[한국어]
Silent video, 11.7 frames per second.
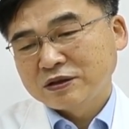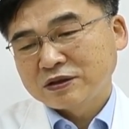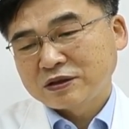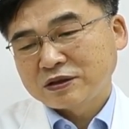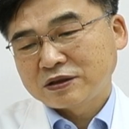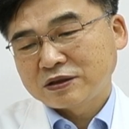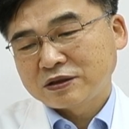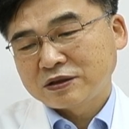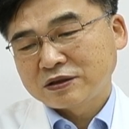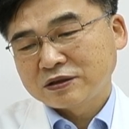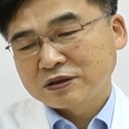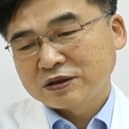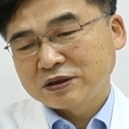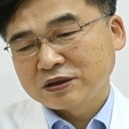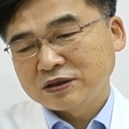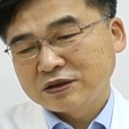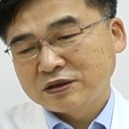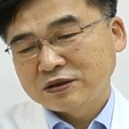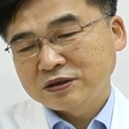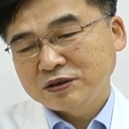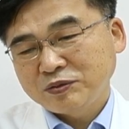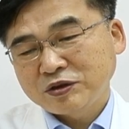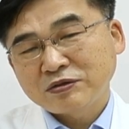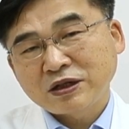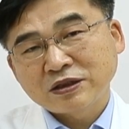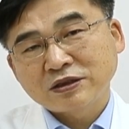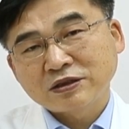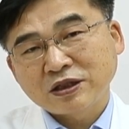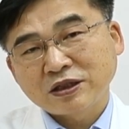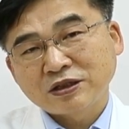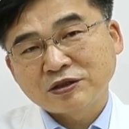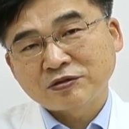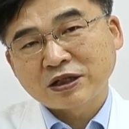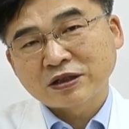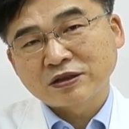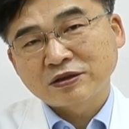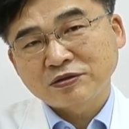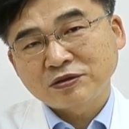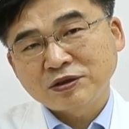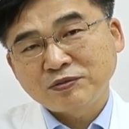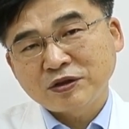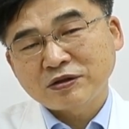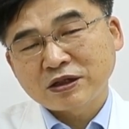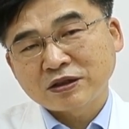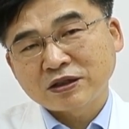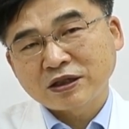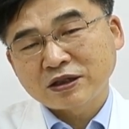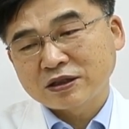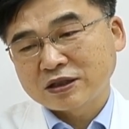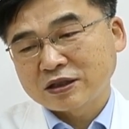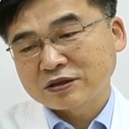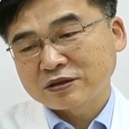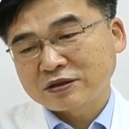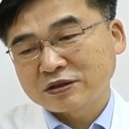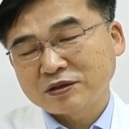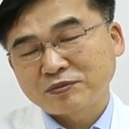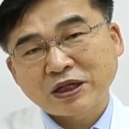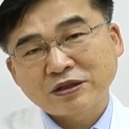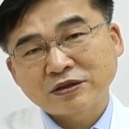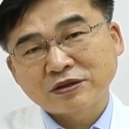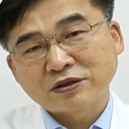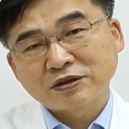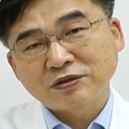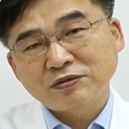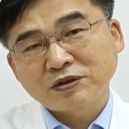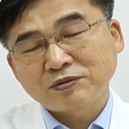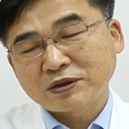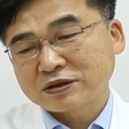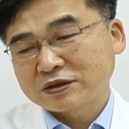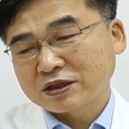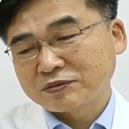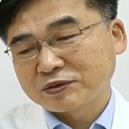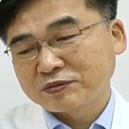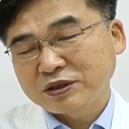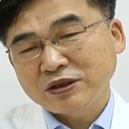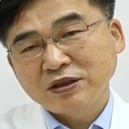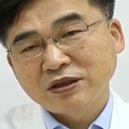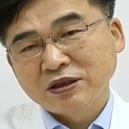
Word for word: 어, 이 심혈관계 질환, 또 심혈관계에 대해서 이 바이러스, 호흡기 바이러스 감염이